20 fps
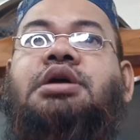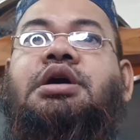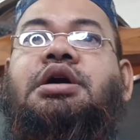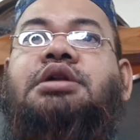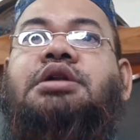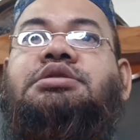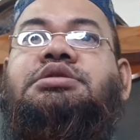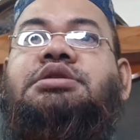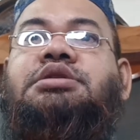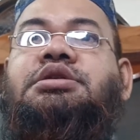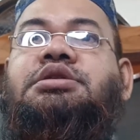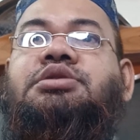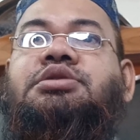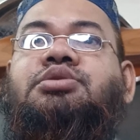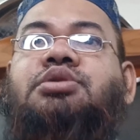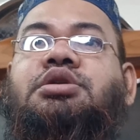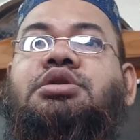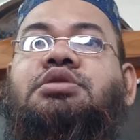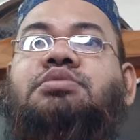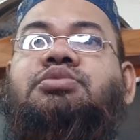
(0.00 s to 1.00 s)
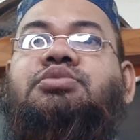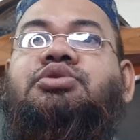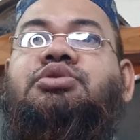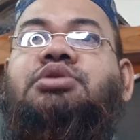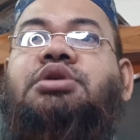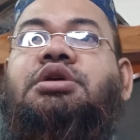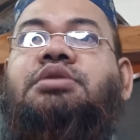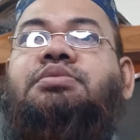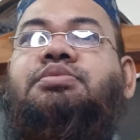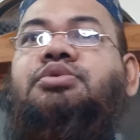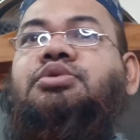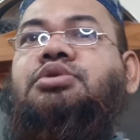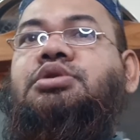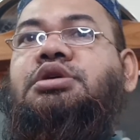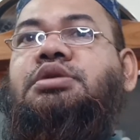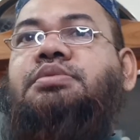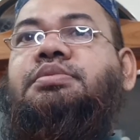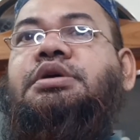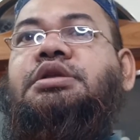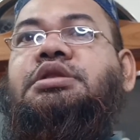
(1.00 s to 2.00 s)
ঘাড় সেটে ধরার মতো এক
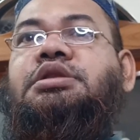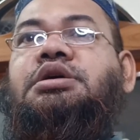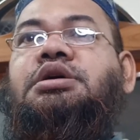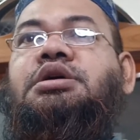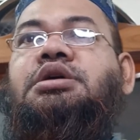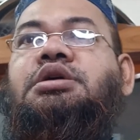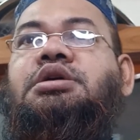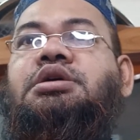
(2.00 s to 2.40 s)
প্রকার ব্যথা